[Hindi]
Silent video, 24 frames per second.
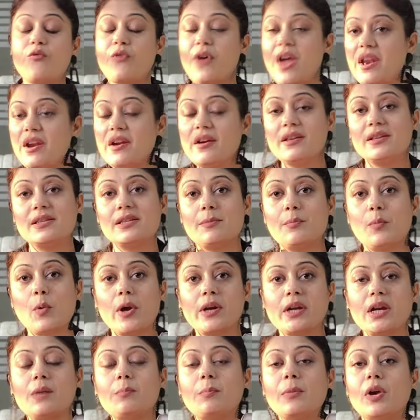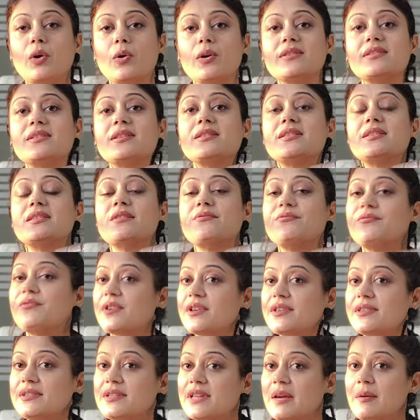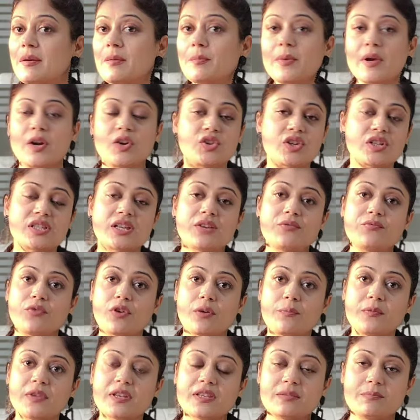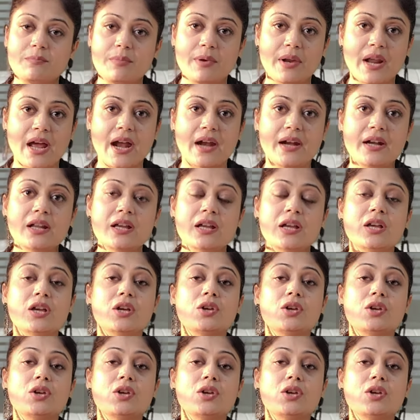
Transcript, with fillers: वेरी डिसअपॉइंटेड बिकॉज दिस इज द फर्स्ट टाइम परचेसिंग फ्रॉम दिस ब्रांड